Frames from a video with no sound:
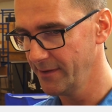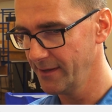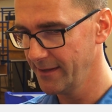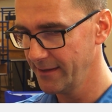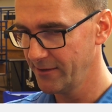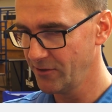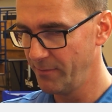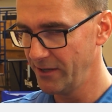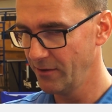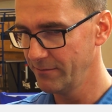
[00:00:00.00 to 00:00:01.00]
e,
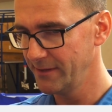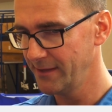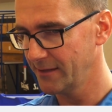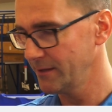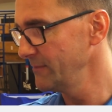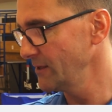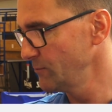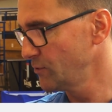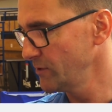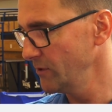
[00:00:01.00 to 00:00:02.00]
domeną, na tym, na tym
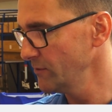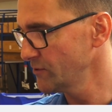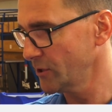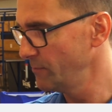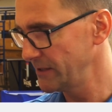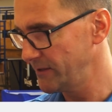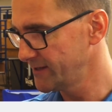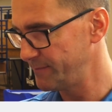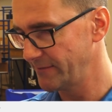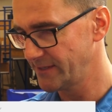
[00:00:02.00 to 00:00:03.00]
turnieju się kompletnie nie
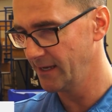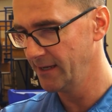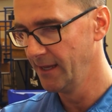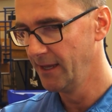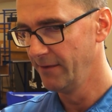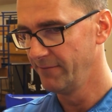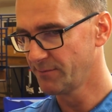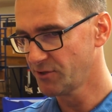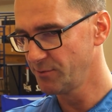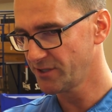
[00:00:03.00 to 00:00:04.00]
sprawdza. Więc
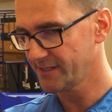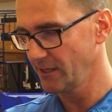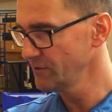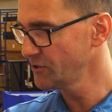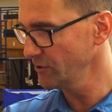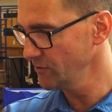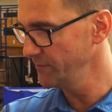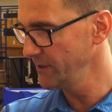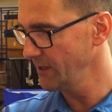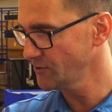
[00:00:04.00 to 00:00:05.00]
musimy się zastanowić, z czego to
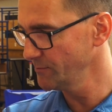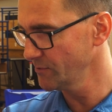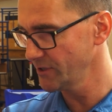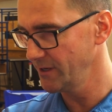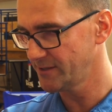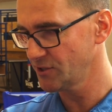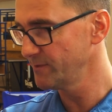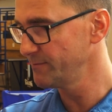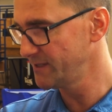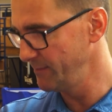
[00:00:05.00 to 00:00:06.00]
wynika. Czy może jesteśmy
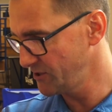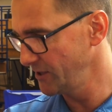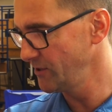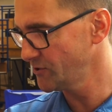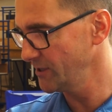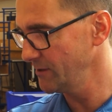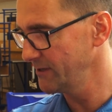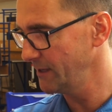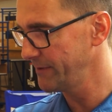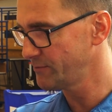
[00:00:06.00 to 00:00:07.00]
zbyt zmęczeni jeszcze na tym
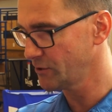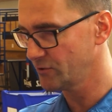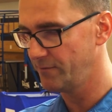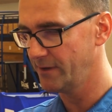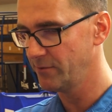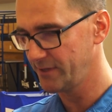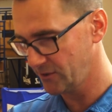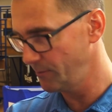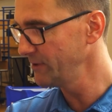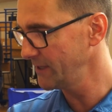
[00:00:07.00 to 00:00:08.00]
etapie przygotowań, bo tak to
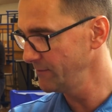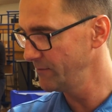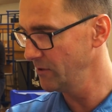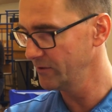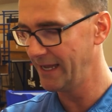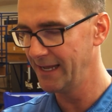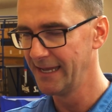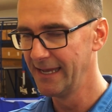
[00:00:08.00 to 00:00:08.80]
momentami wygląda.